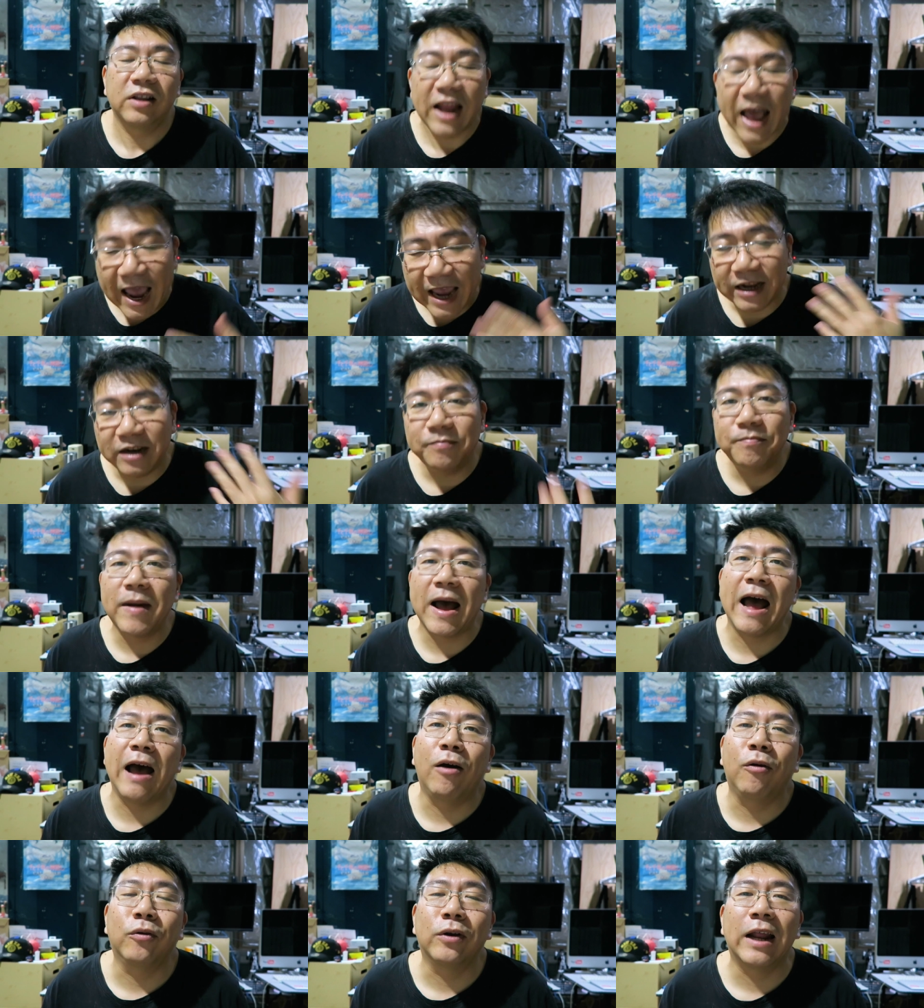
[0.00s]
ได้หรือเป
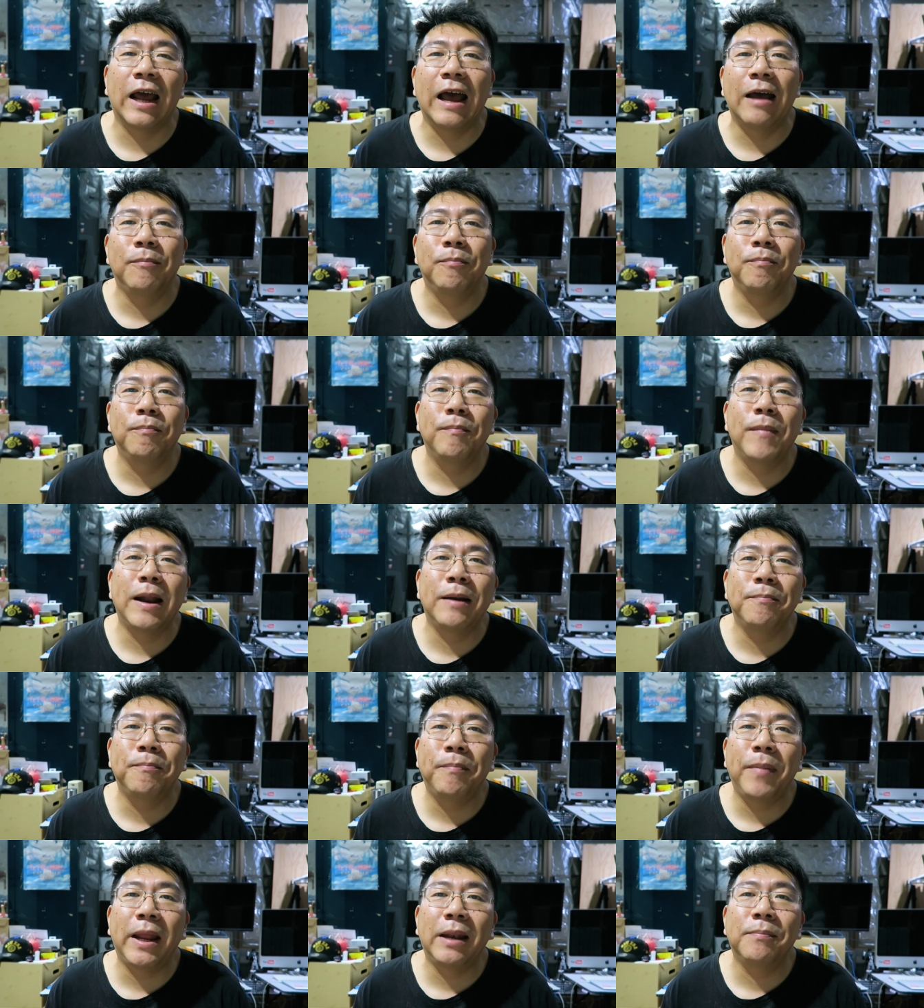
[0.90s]
ล่านะครับมั
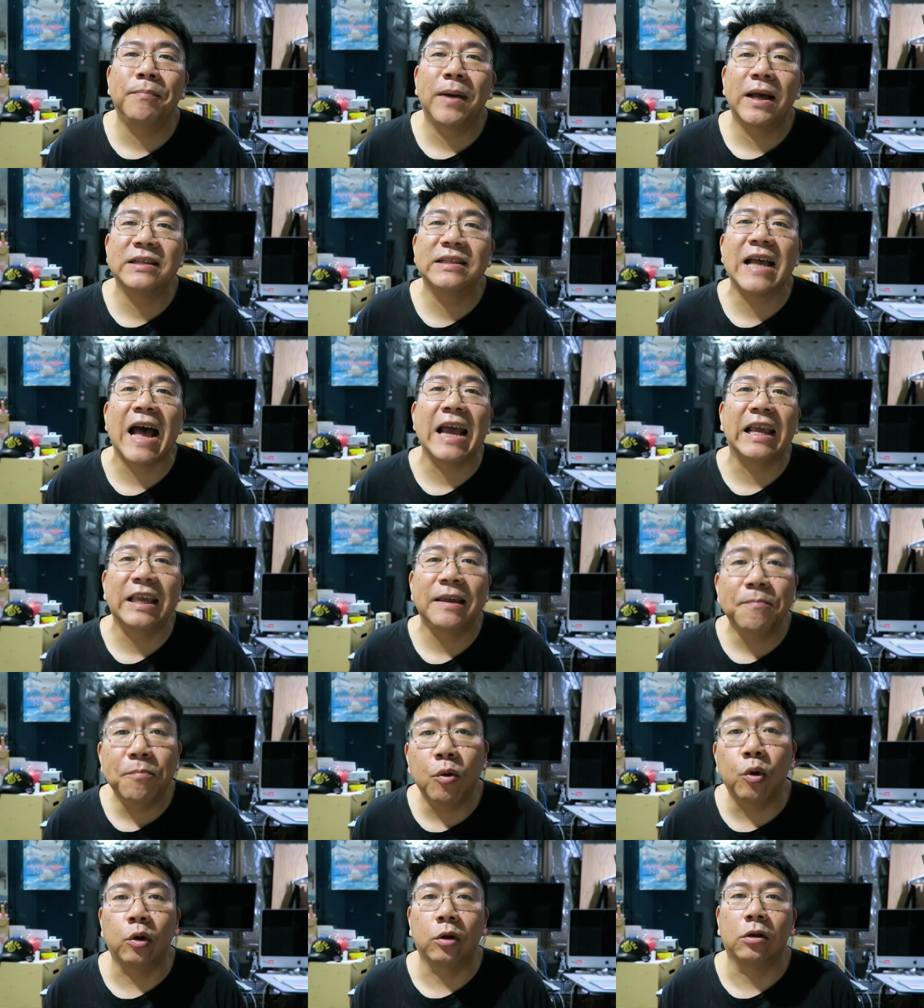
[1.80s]
นเป็นภาษา
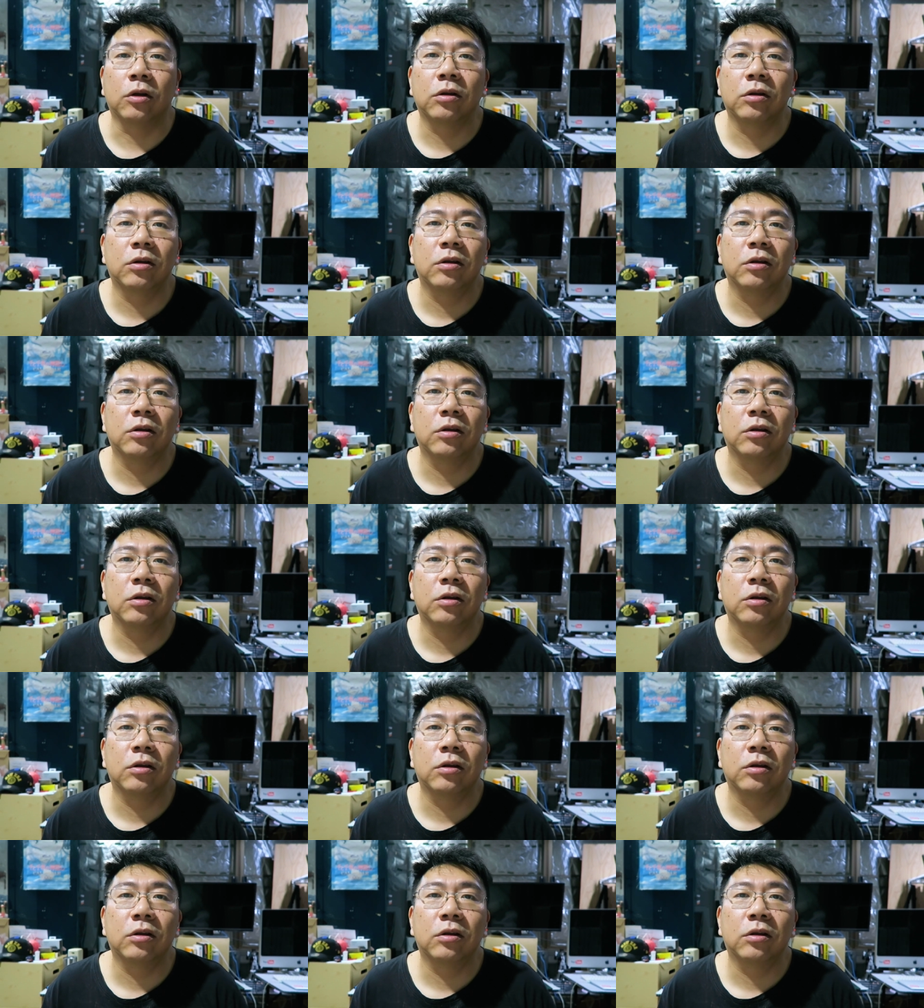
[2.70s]
ญี่ปุ่น